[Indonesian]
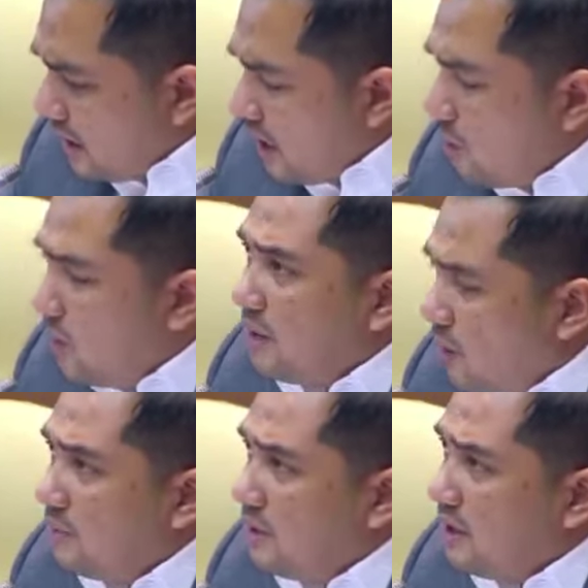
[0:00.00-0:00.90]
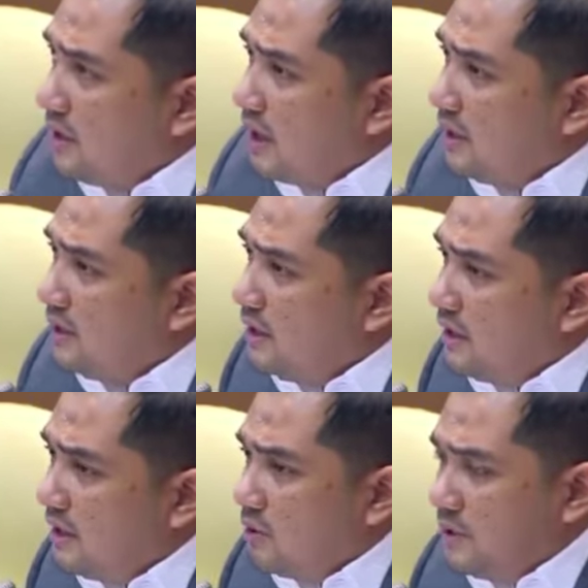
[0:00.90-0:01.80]
awal kami dilantik
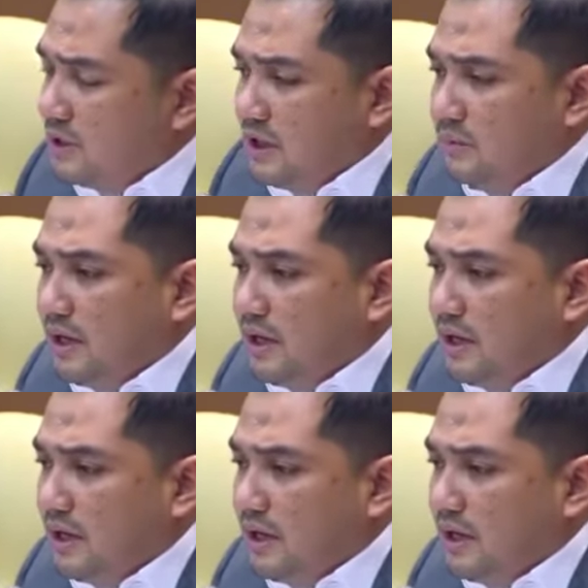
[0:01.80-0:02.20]
di Komisi 5